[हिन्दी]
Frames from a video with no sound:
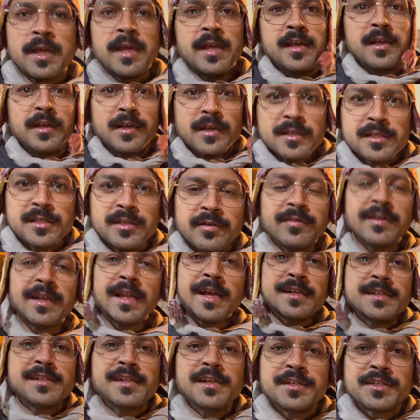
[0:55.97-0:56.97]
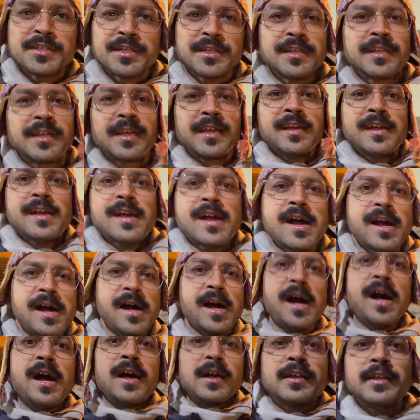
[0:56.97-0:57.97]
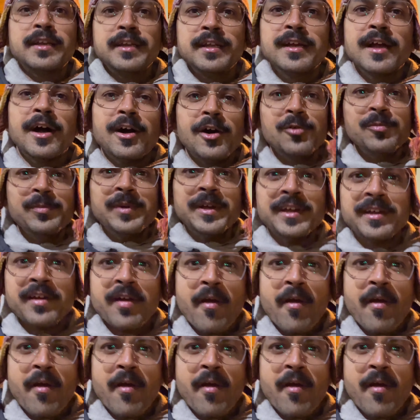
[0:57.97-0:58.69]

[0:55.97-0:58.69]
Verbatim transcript: के इंका सिविलाइजेशन के आखिरी गांव में